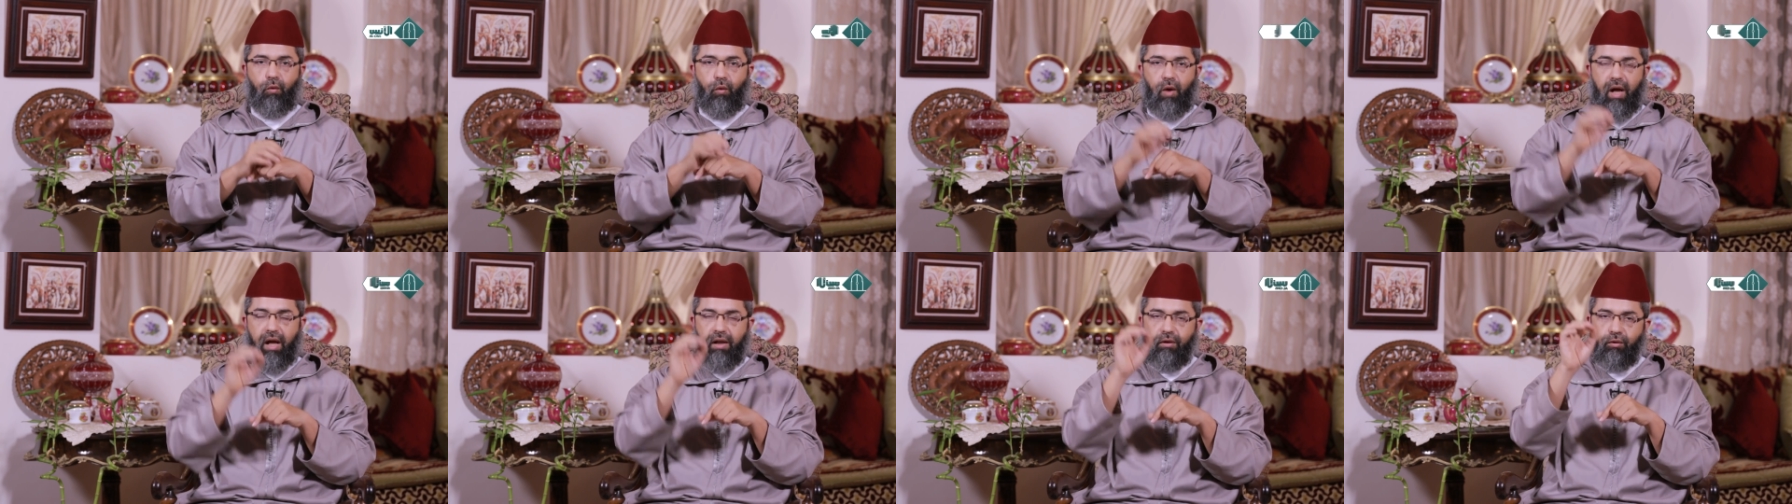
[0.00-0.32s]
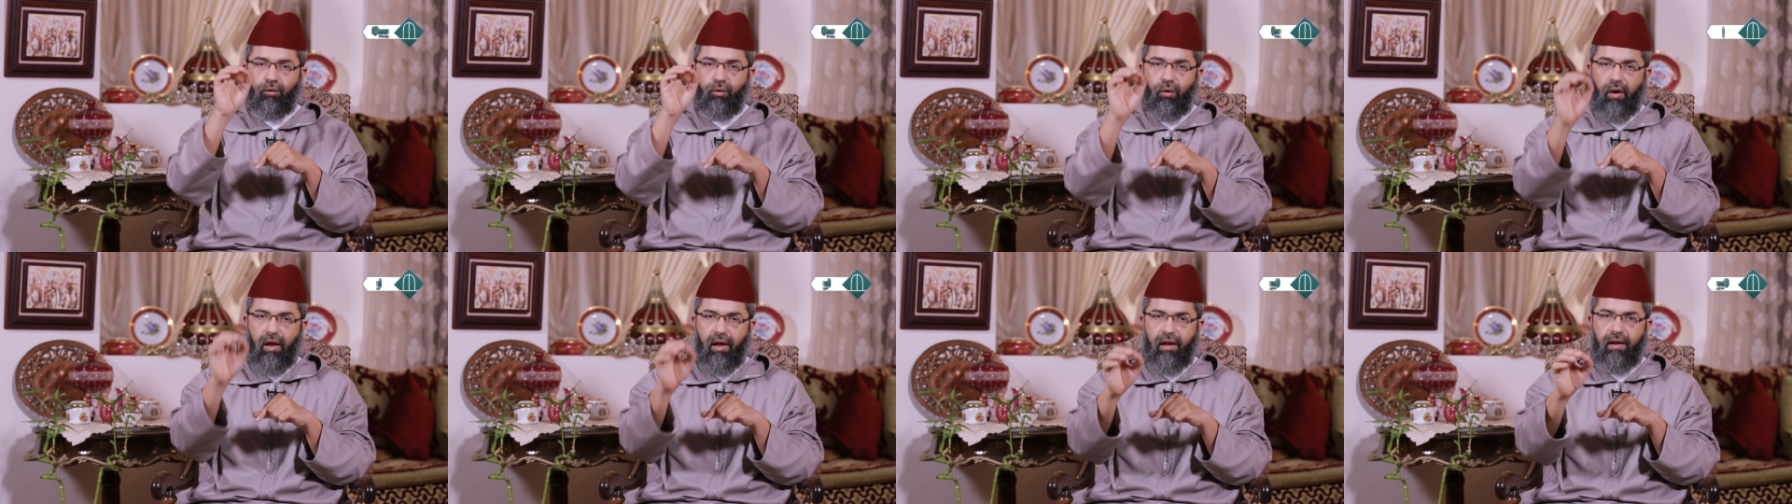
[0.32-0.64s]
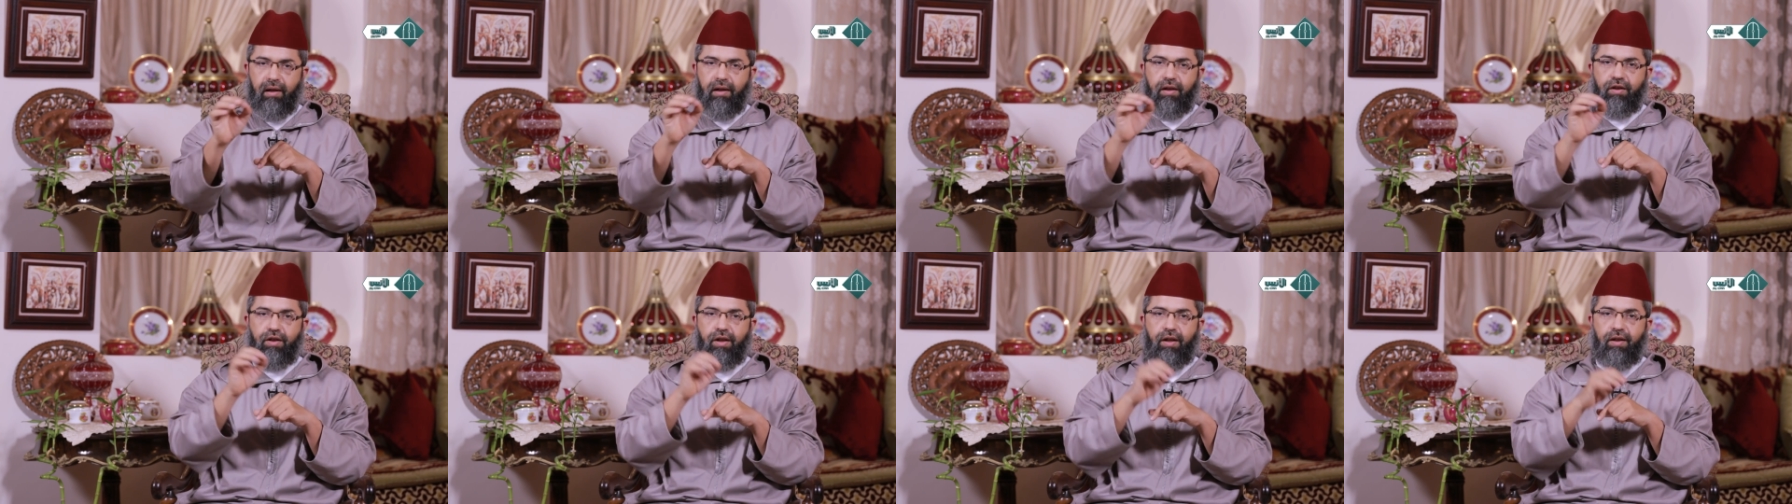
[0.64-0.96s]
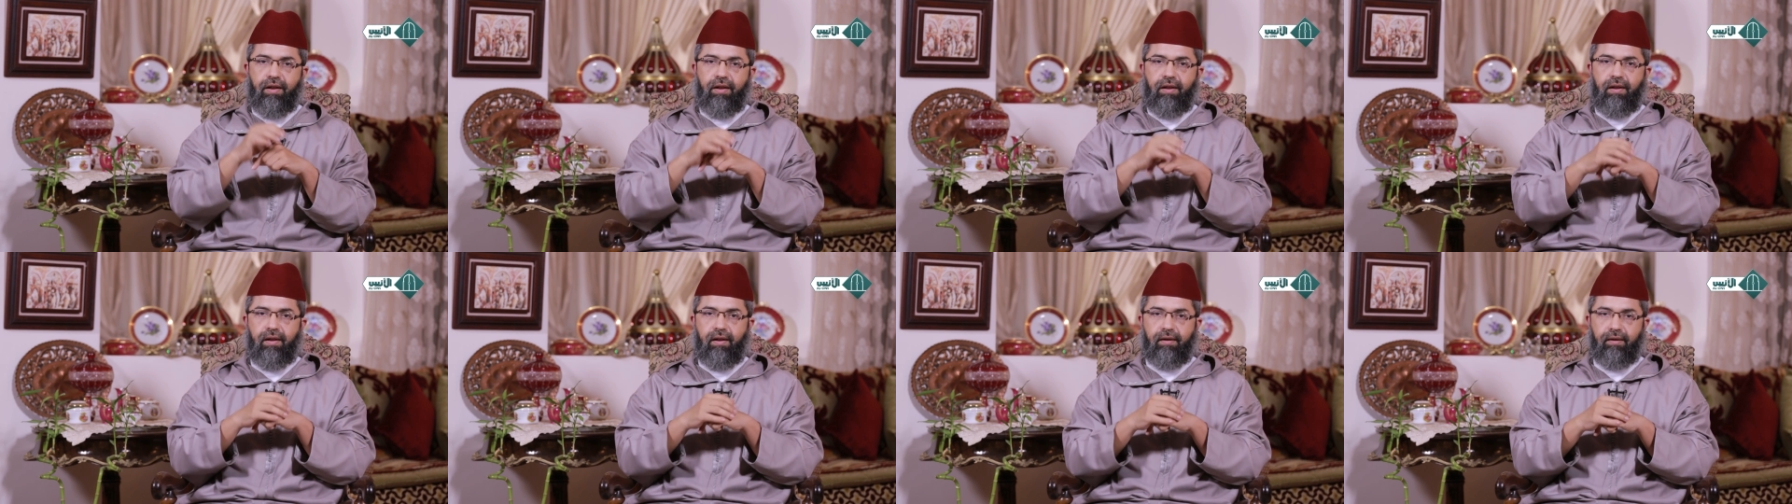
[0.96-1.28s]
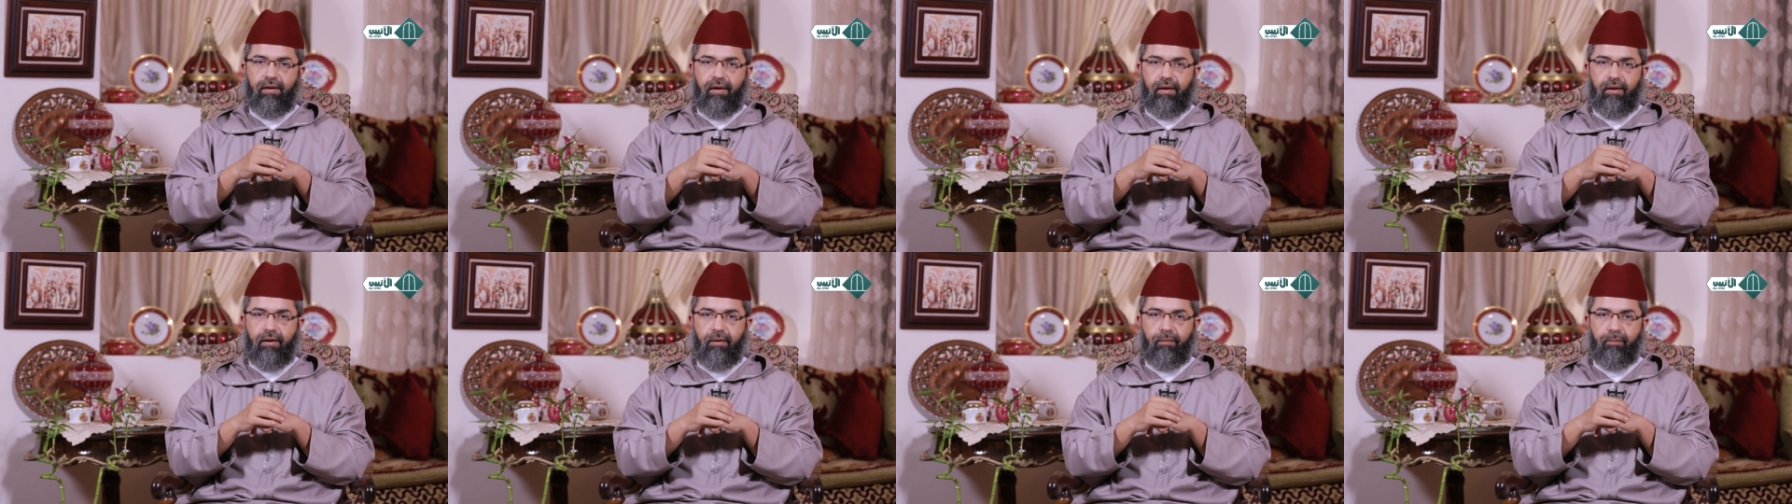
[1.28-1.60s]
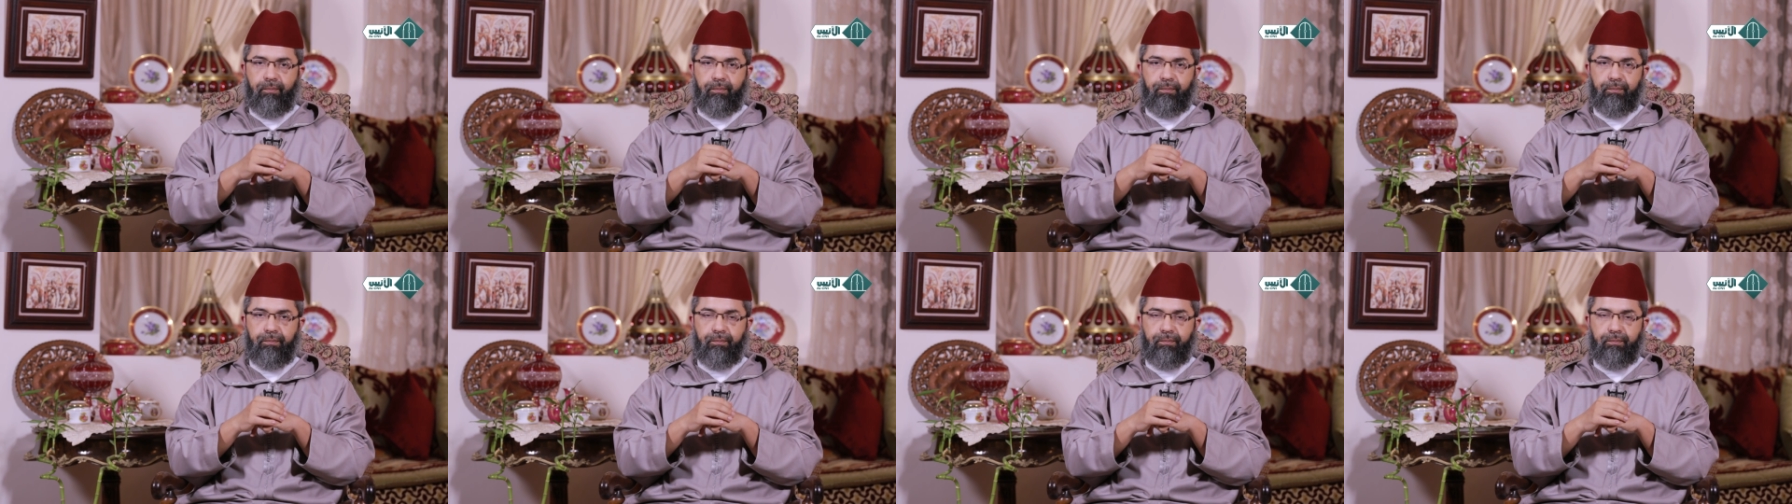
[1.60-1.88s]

وان تعالج نيتك